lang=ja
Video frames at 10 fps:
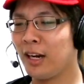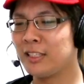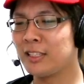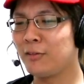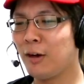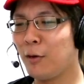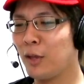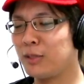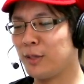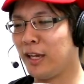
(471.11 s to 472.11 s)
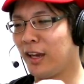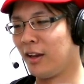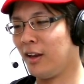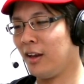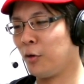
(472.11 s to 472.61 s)
解説はおなじみ、
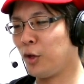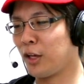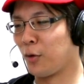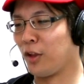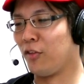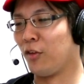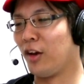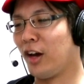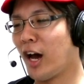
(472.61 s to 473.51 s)
小太郎です。